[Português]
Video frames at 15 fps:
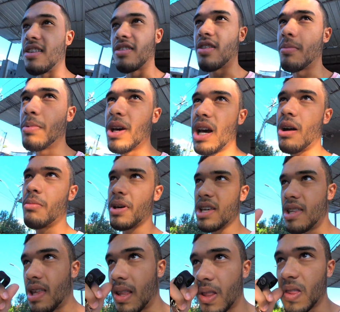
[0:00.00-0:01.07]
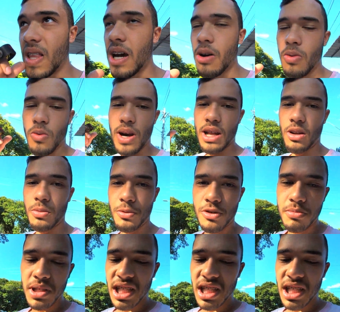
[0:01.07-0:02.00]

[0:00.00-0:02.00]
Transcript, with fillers: Só pra realmente dar um alô pros